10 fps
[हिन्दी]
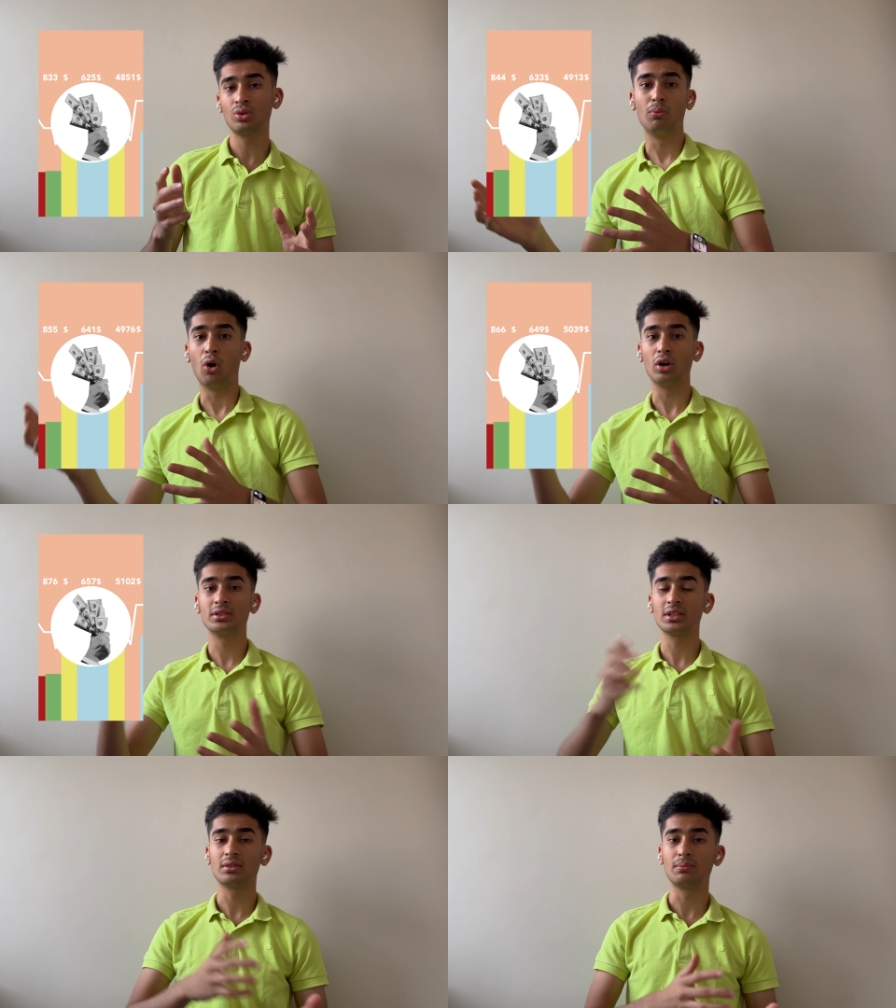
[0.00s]
बहुत
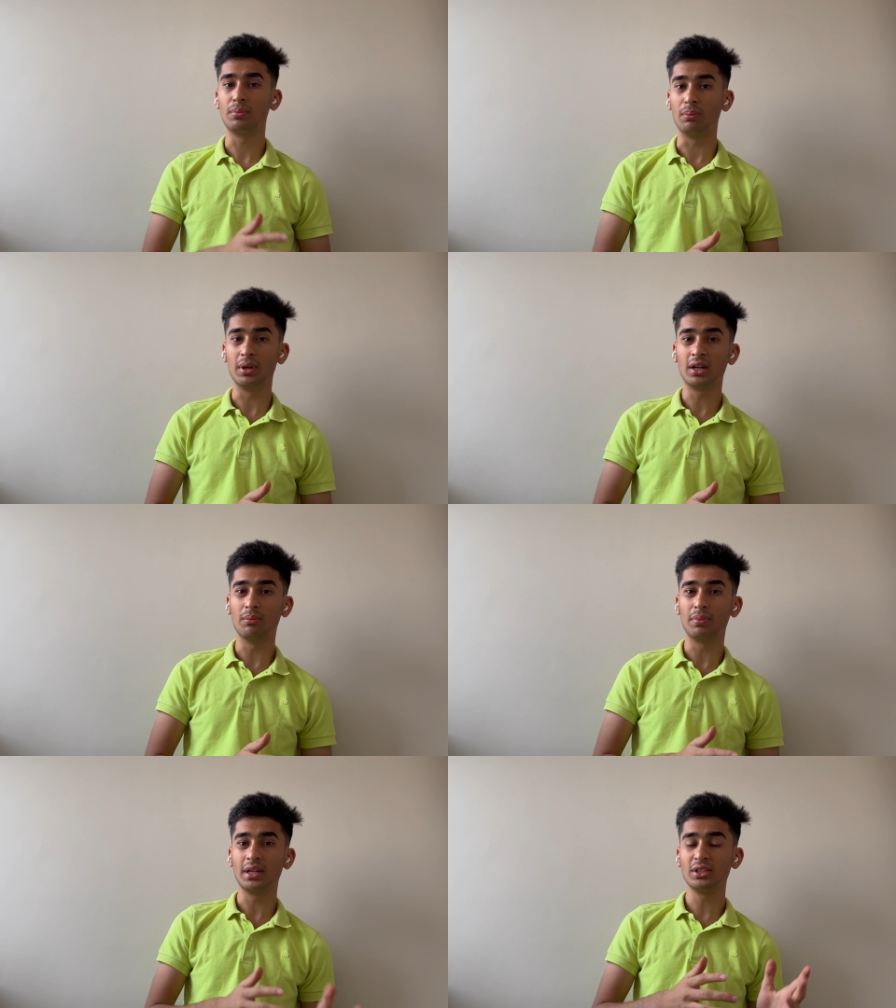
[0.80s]
से पब्लिक
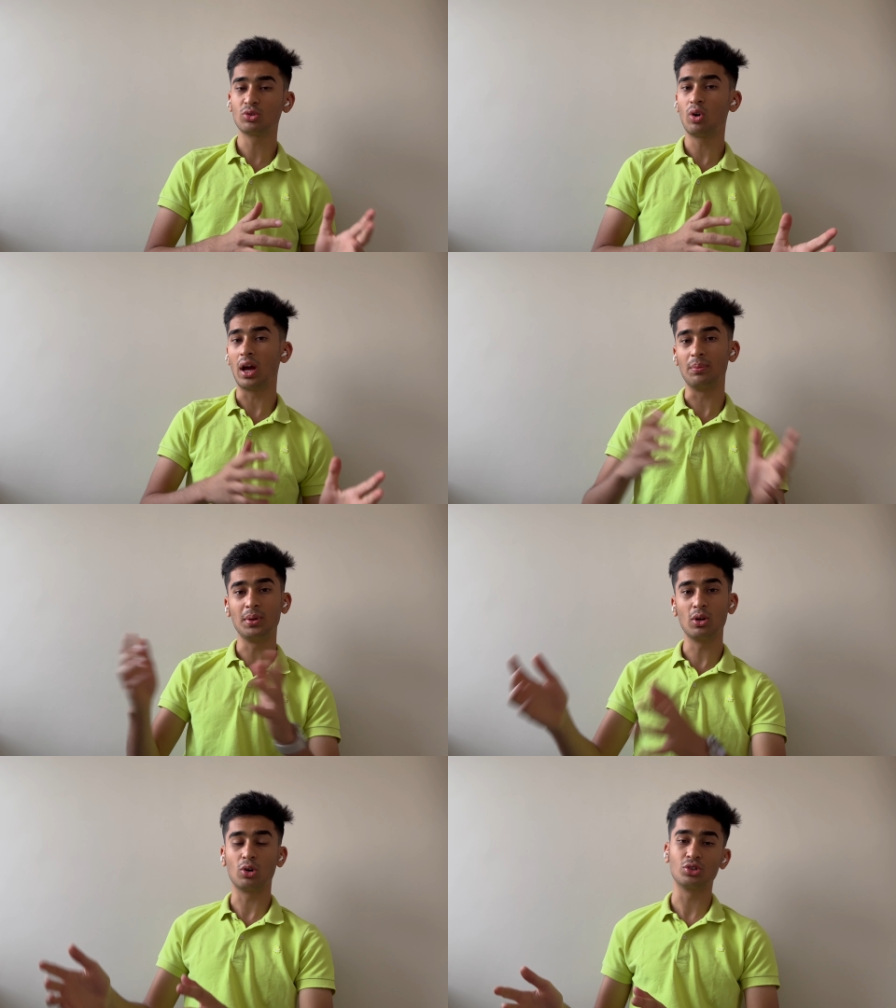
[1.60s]
कंपनीज को
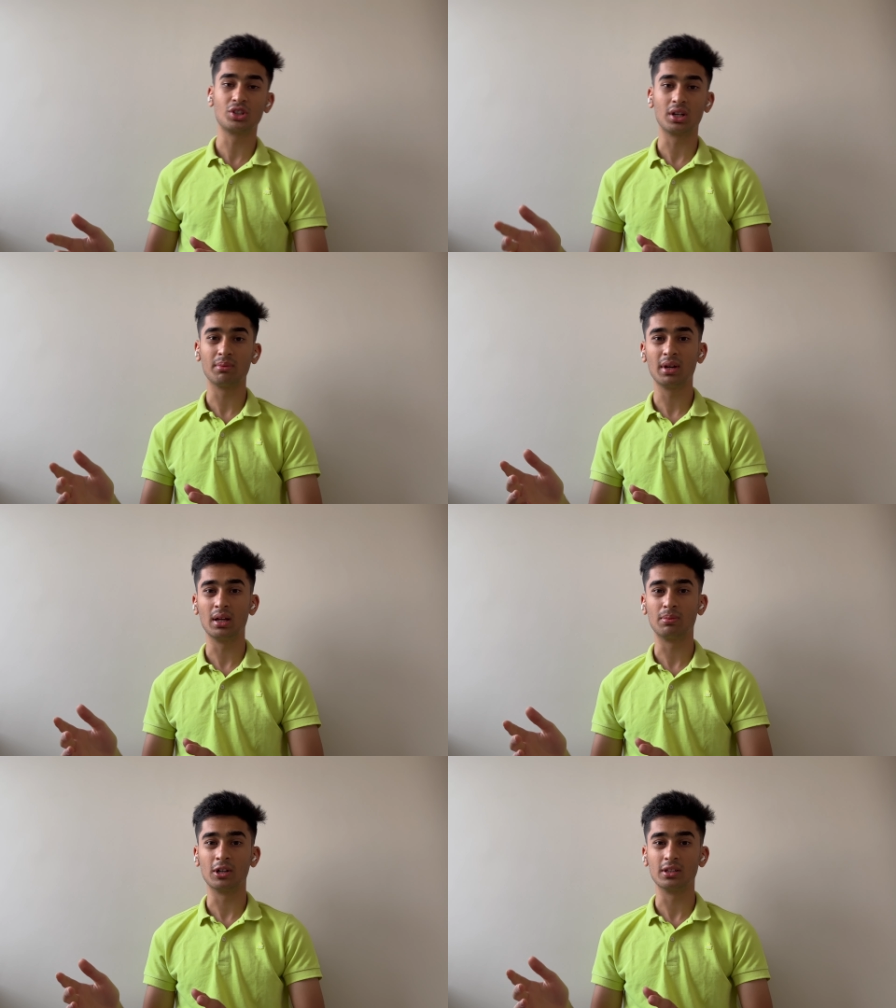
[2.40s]
आईपीओ लॉन्च करने में
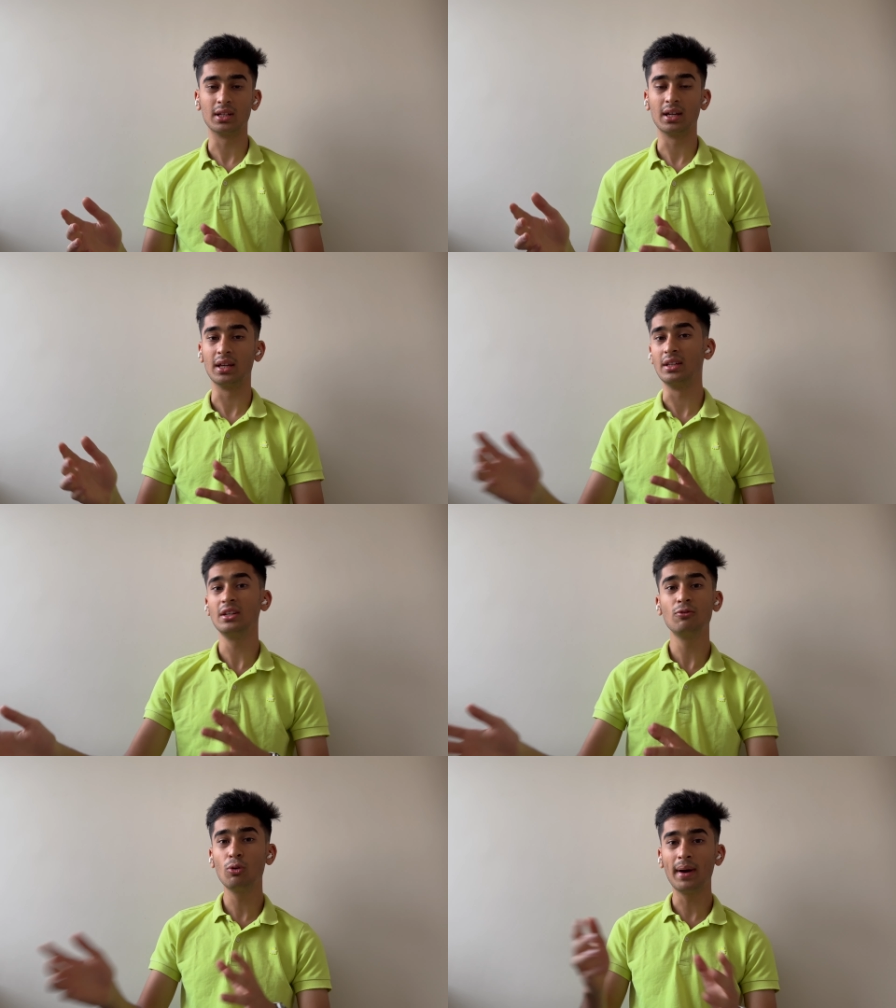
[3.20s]
हेल्प करते हैं ये
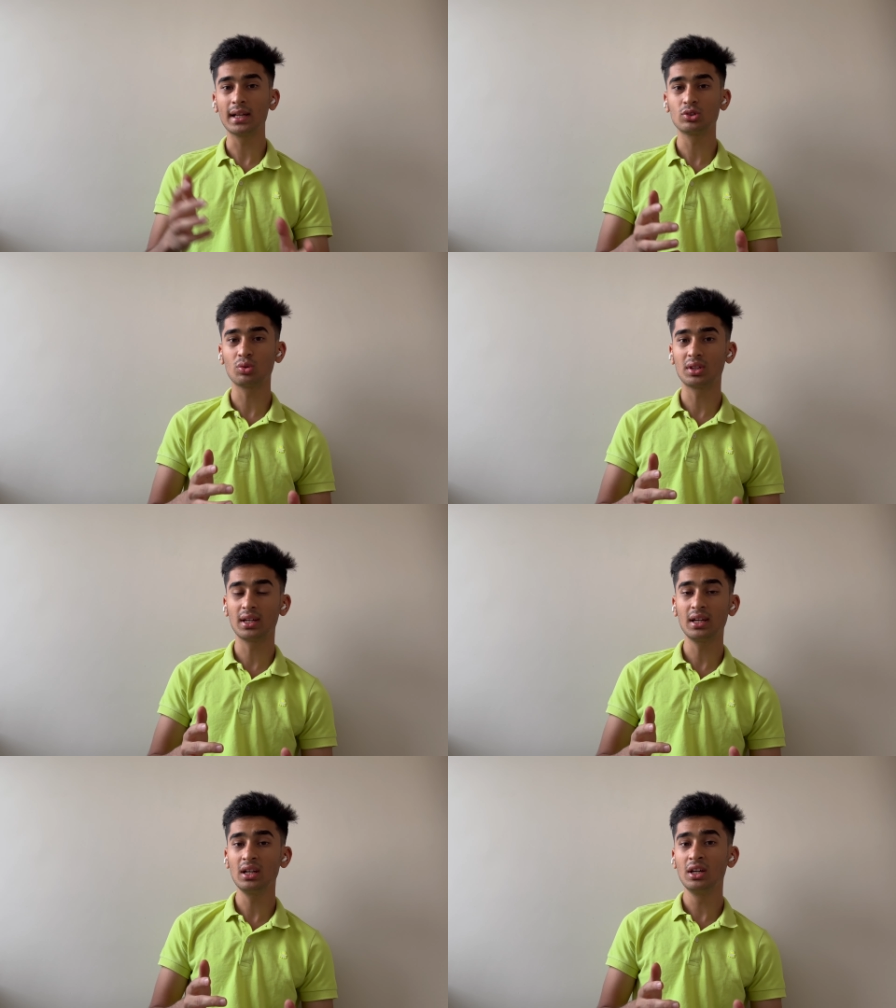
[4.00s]
वो बैंक्स होते हैं